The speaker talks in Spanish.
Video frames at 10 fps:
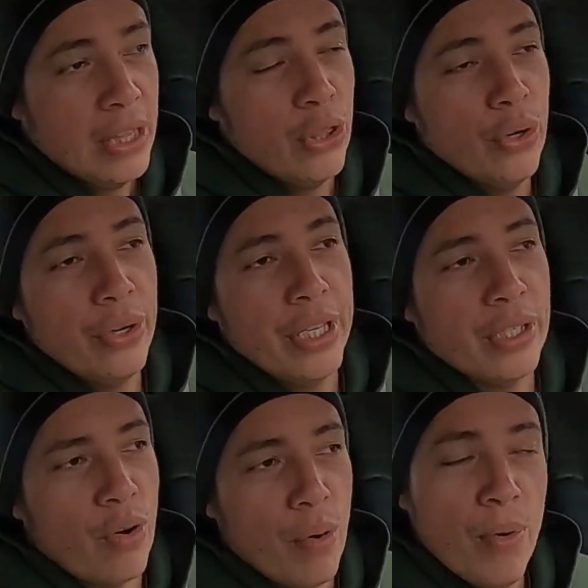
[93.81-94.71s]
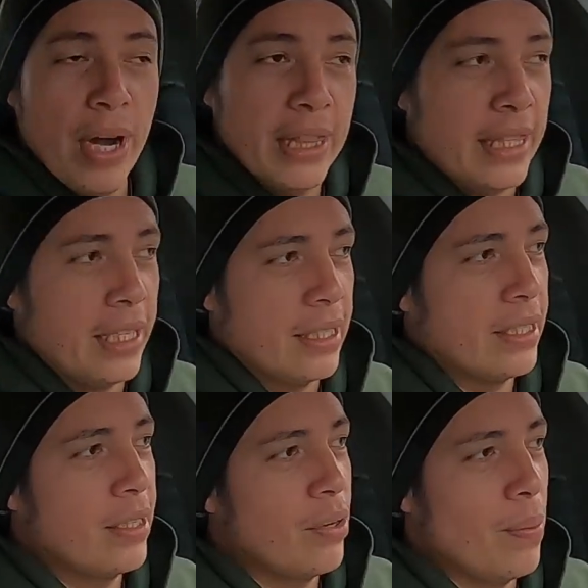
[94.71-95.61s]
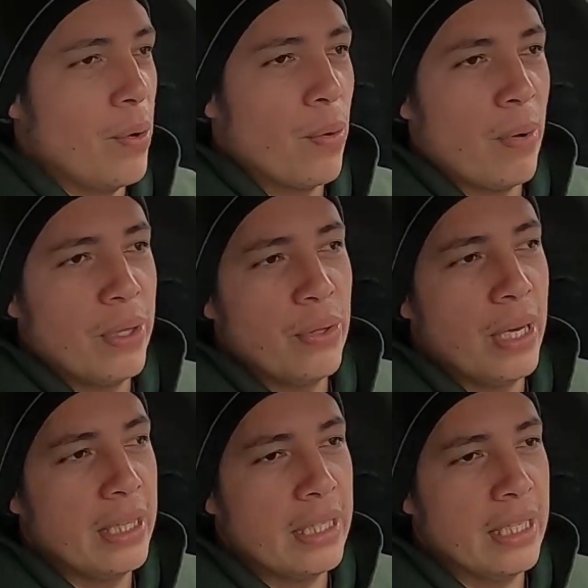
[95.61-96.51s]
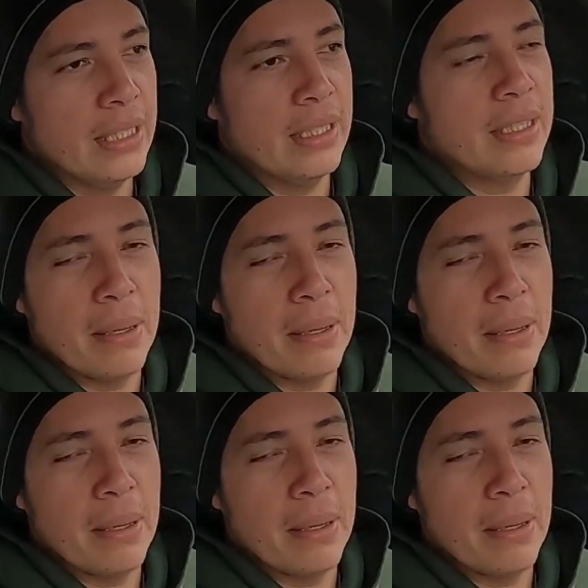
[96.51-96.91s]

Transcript: No es como antes, como cuando antes